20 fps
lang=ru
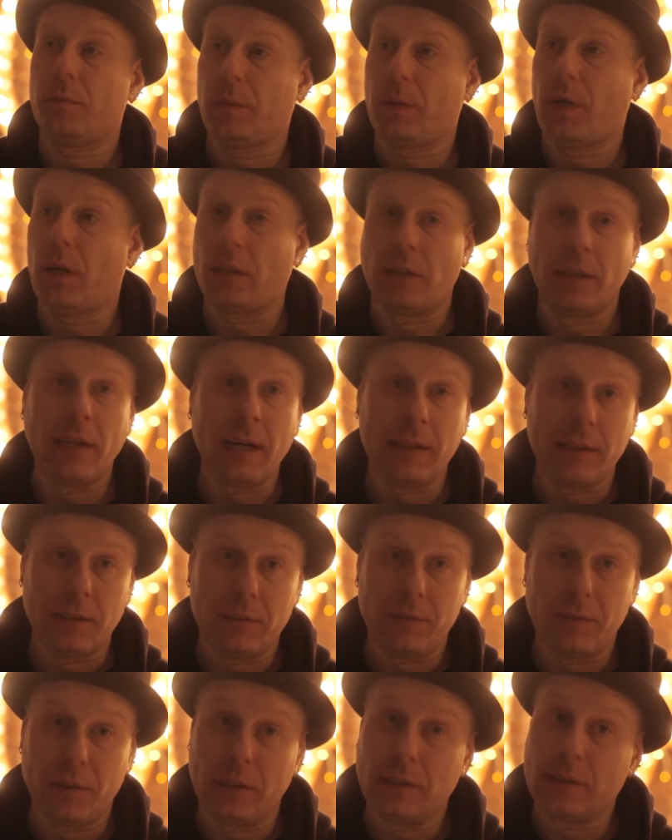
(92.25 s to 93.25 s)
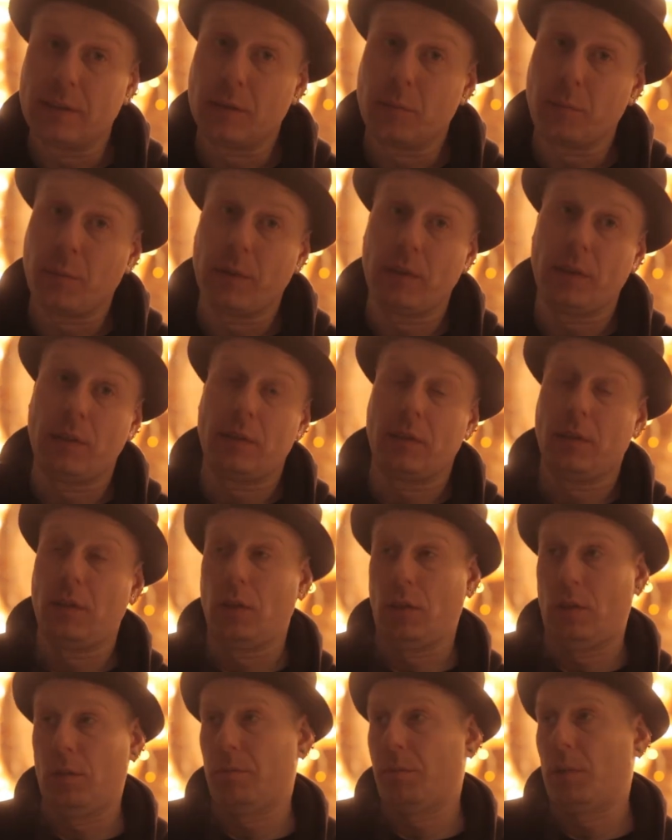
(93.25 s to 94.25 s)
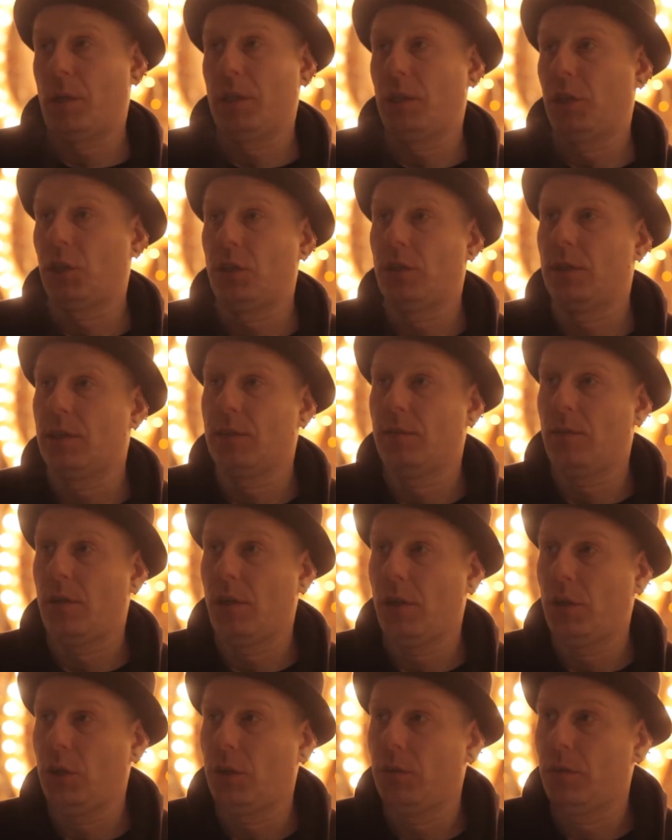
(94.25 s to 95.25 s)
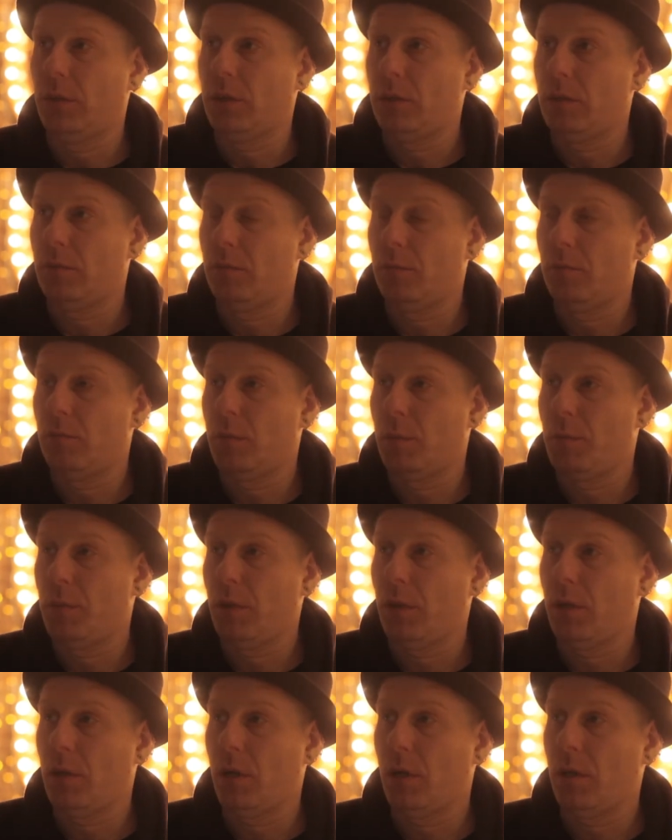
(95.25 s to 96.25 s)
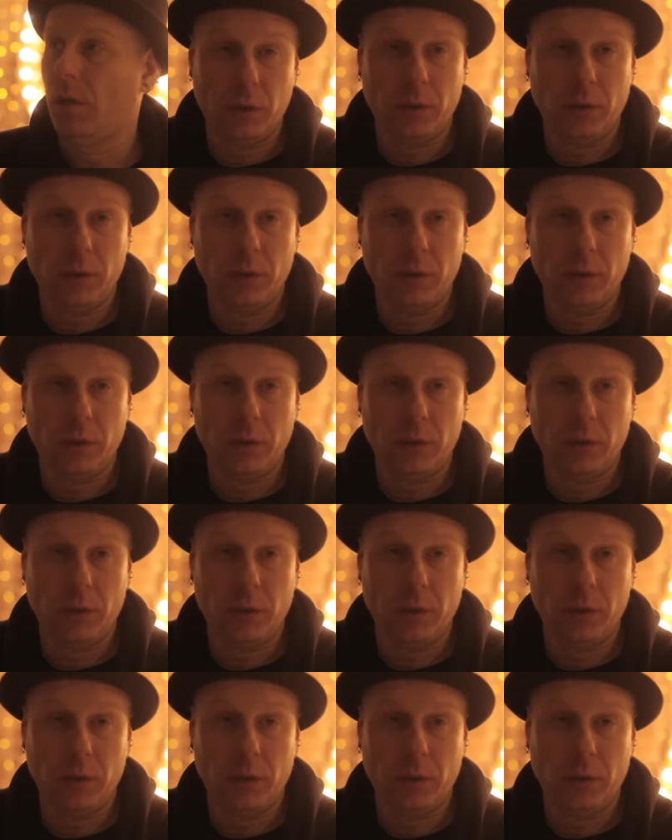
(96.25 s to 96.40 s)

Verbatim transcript: как надо двигаться под это, это, конечно, завораживает моментально.